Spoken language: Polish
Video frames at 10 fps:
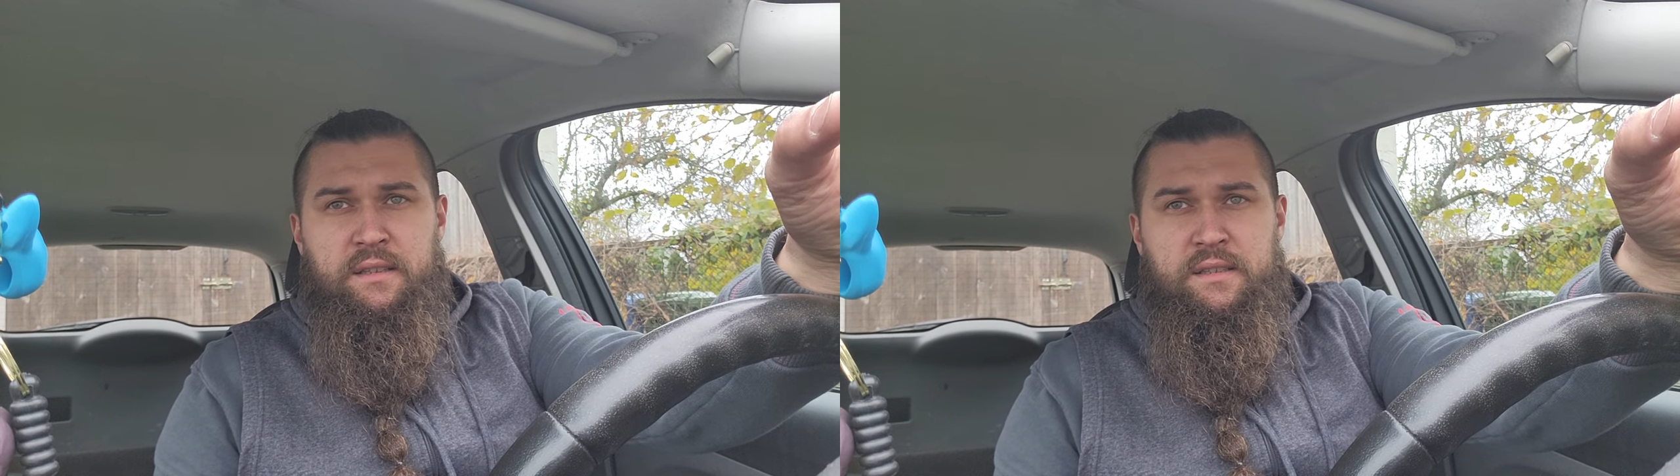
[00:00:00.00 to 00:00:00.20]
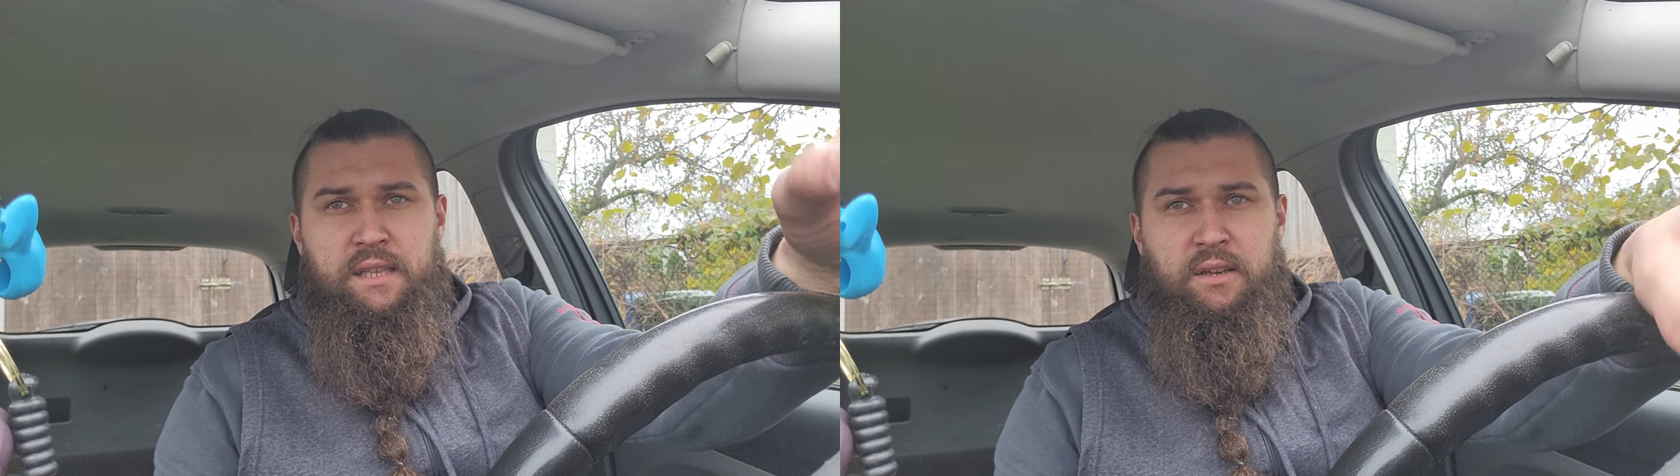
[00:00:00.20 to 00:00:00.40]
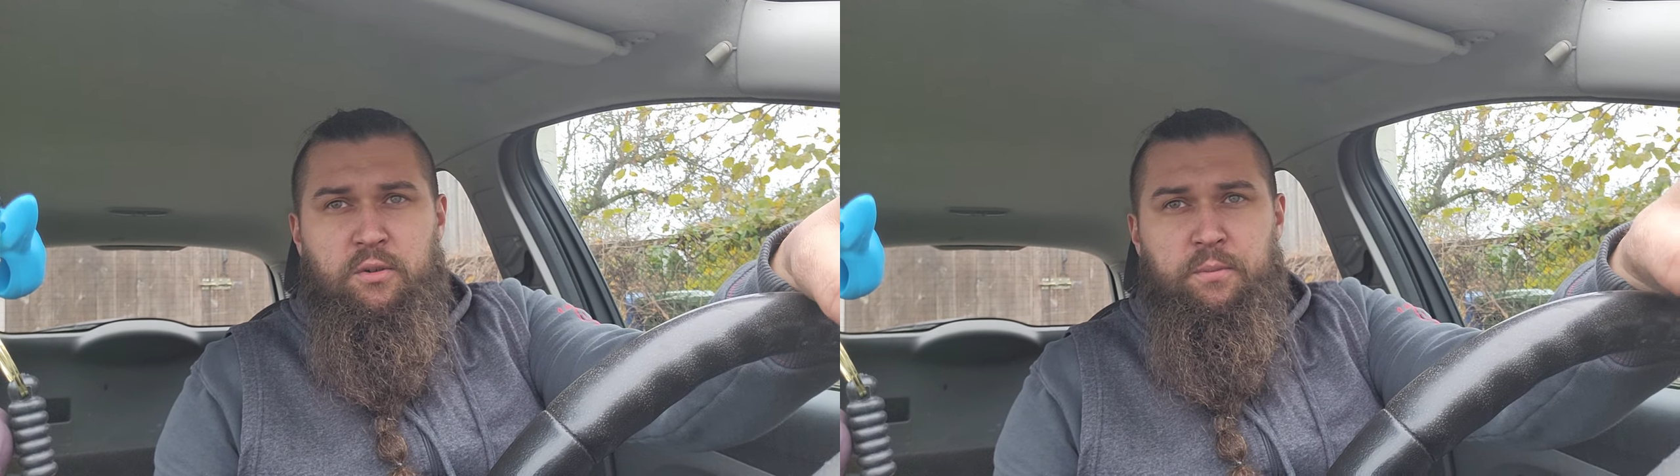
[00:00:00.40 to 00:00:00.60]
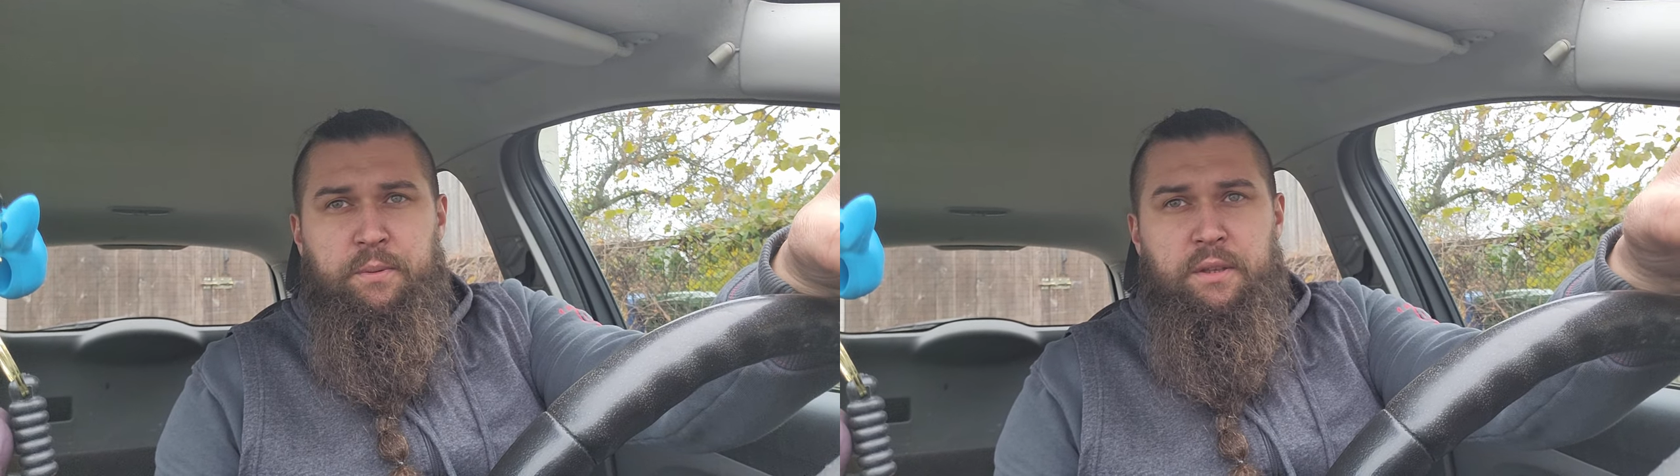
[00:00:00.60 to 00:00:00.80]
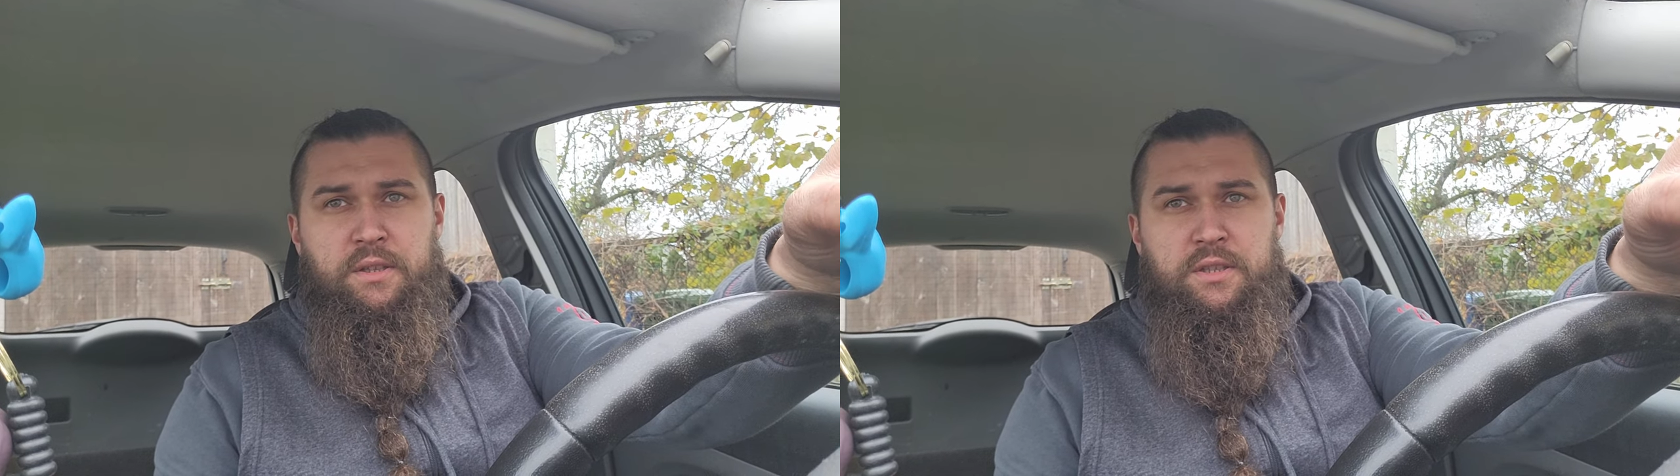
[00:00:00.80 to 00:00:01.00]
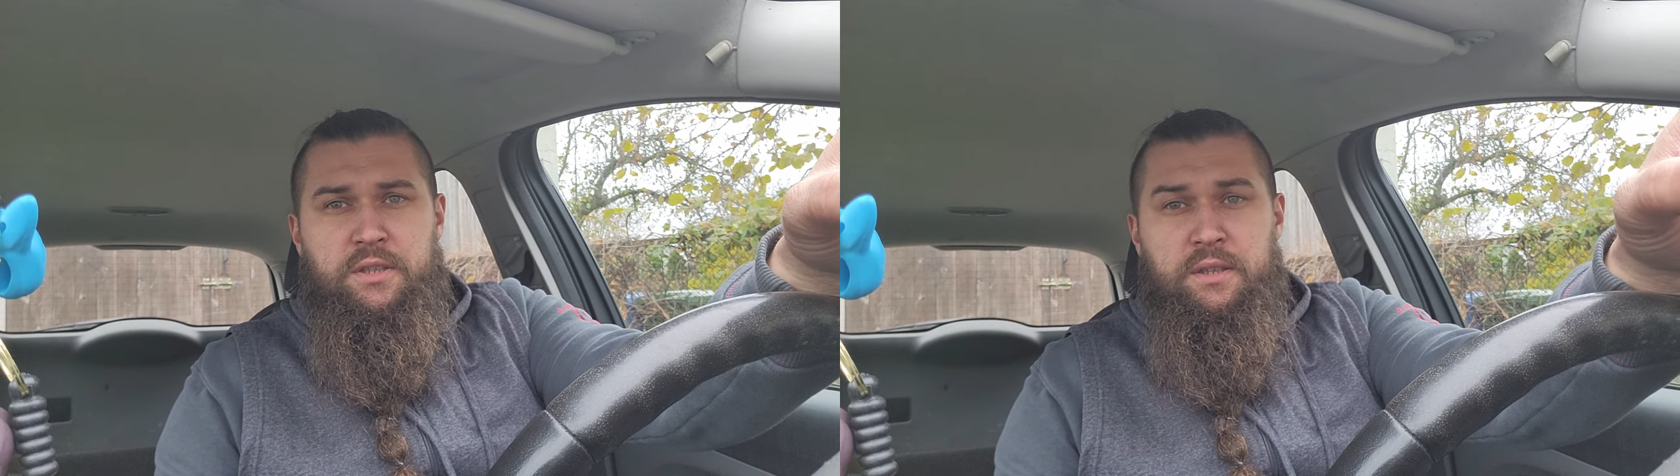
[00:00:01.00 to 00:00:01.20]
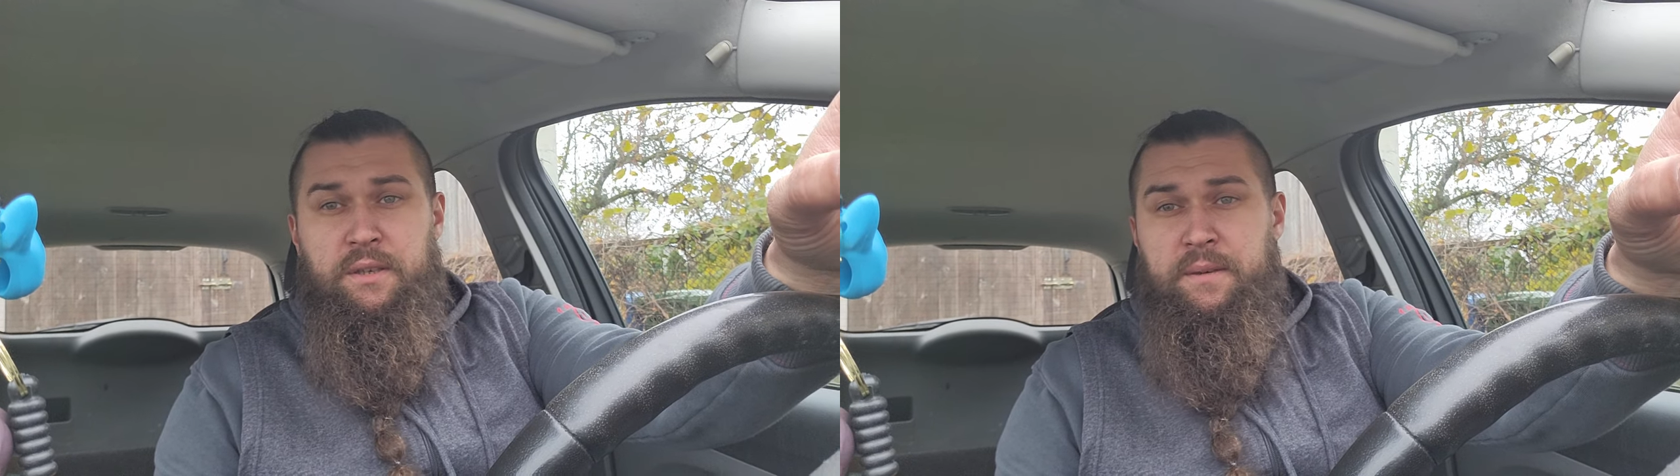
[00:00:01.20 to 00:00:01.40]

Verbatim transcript: zakupić